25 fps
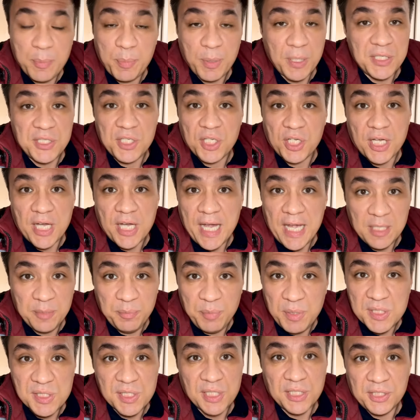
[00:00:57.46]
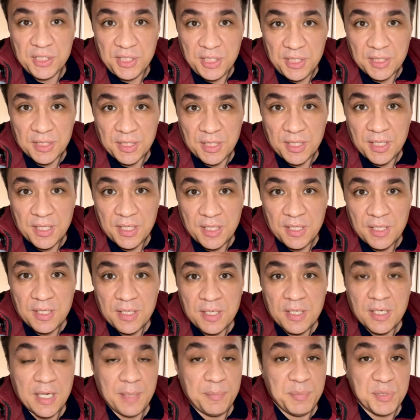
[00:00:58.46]
протекает без ангины.
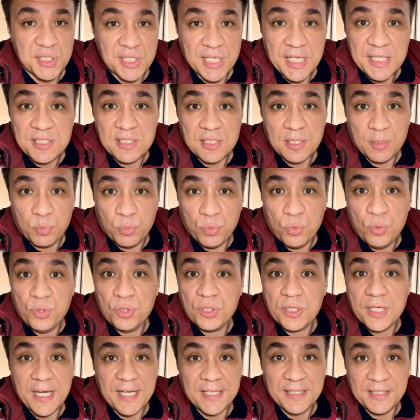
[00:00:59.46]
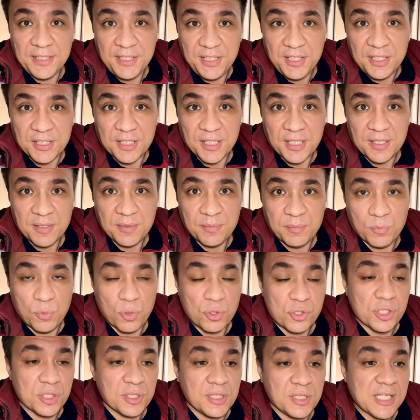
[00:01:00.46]
Обязательно будет ангина,
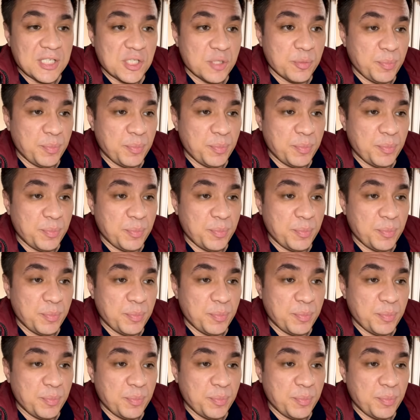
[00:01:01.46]
может даже